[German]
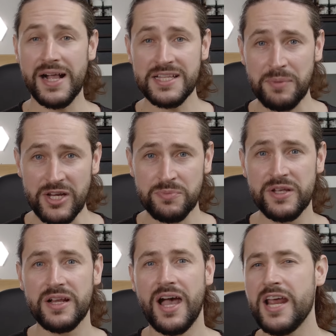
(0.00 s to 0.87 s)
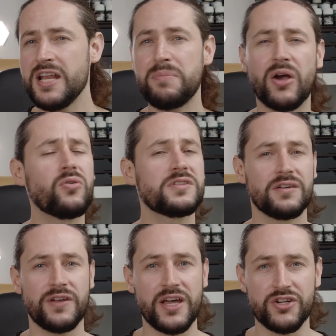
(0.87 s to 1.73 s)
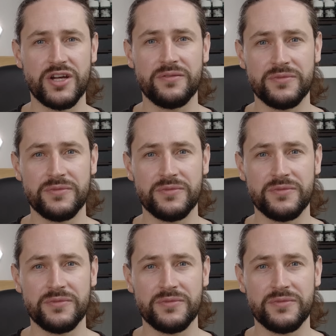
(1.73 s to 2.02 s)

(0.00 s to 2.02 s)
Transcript: Als Beispiel eine Packung Zerfleischer.